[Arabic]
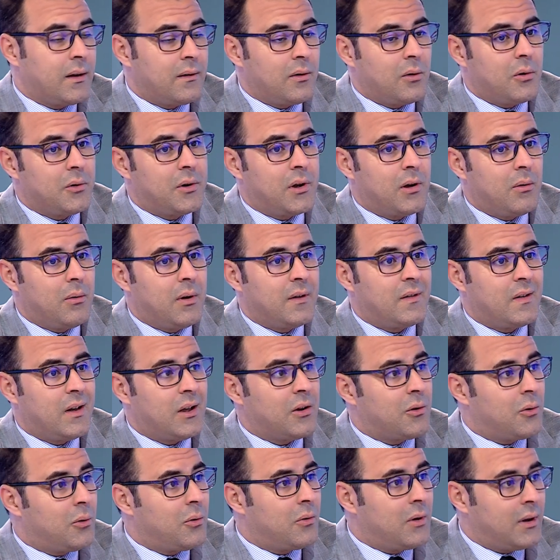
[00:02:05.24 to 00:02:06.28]
حتى الخضروات
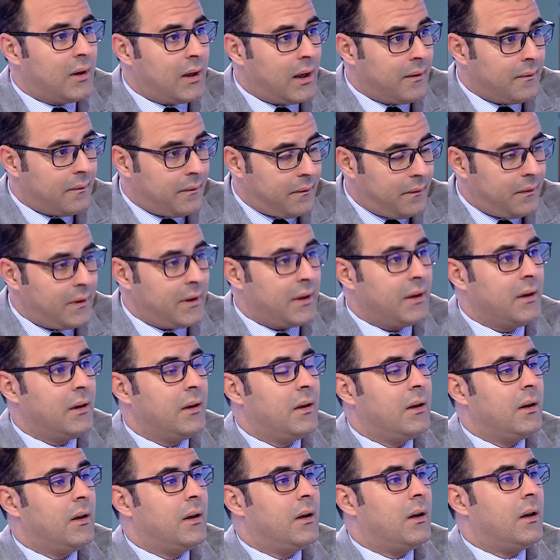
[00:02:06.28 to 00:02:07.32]
يدخل في
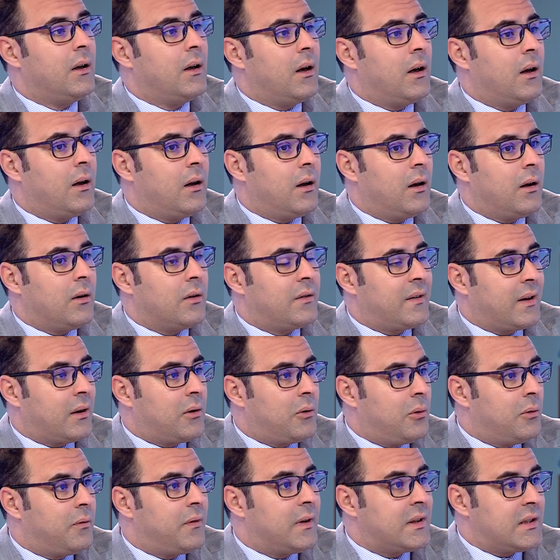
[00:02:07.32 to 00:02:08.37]
آه،
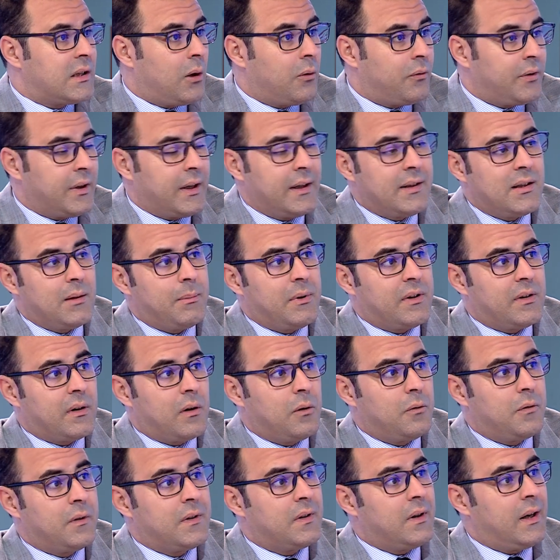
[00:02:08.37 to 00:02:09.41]
تكلفتها أو في حساب
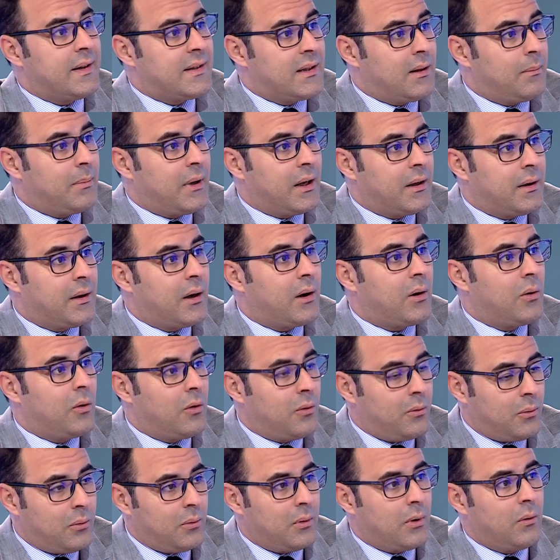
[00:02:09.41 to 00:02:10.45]
تكلفتها حساب
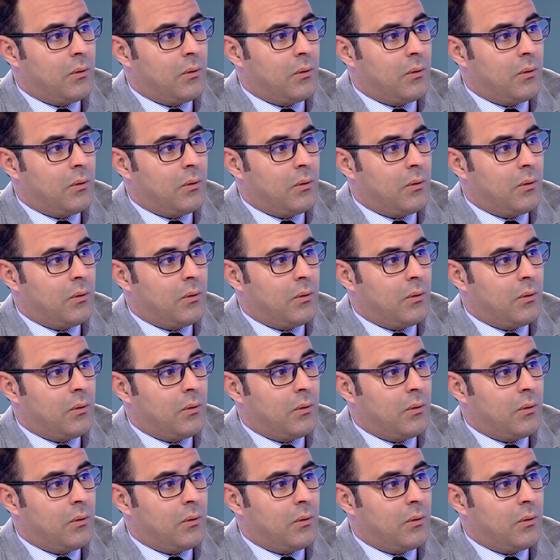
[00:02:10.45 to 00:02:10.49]
النقل.